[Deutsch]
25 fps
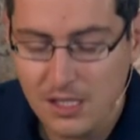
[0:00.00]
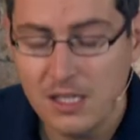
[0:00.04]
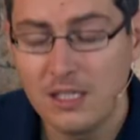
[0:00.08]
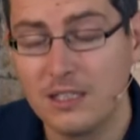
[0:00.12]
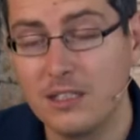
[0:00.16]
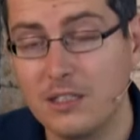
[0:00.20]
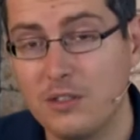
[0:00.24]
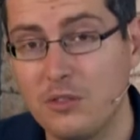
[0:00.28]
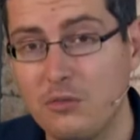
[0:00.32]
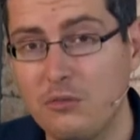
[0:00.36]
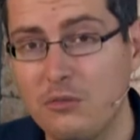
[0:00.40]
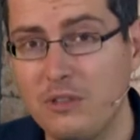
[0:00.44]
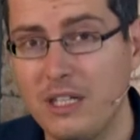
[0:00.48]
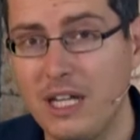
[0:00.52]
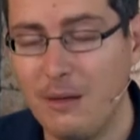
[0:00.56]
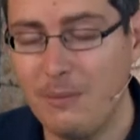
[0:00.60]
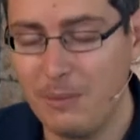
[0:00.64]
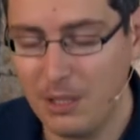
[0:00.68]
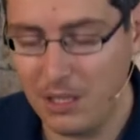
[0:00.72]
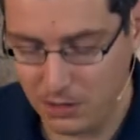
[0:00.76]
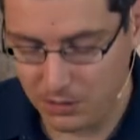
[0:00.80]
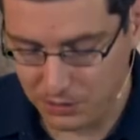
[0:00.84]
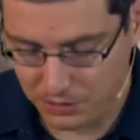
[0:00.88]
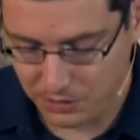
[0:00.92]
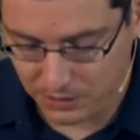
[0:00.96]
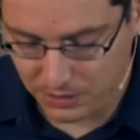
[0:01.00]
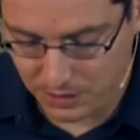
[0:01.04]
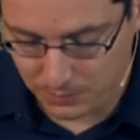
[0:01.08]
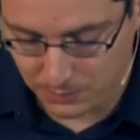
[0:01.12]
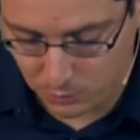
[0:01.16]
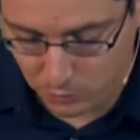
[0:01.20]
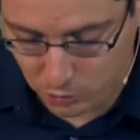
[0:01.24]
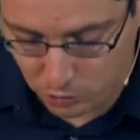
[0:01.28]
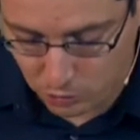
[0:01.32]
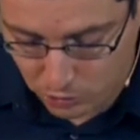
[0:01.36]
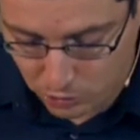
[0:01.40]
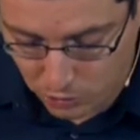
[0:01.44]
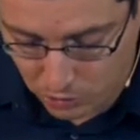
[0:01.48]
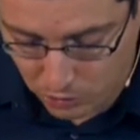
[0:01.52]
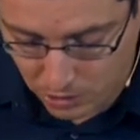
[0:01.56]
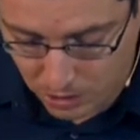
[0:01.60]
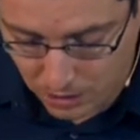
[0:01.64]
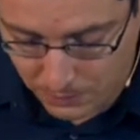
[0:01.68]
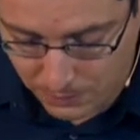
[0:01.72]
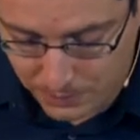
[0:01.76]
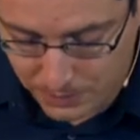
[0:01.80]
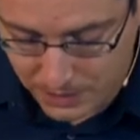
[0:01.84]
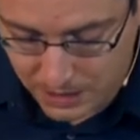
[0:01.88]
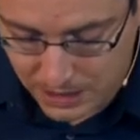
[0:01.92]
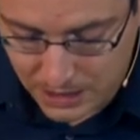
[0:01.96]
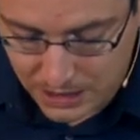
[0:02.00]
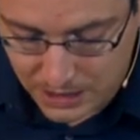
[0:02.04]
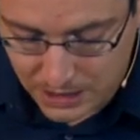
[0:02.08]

Dazu nahm er aus dem Korb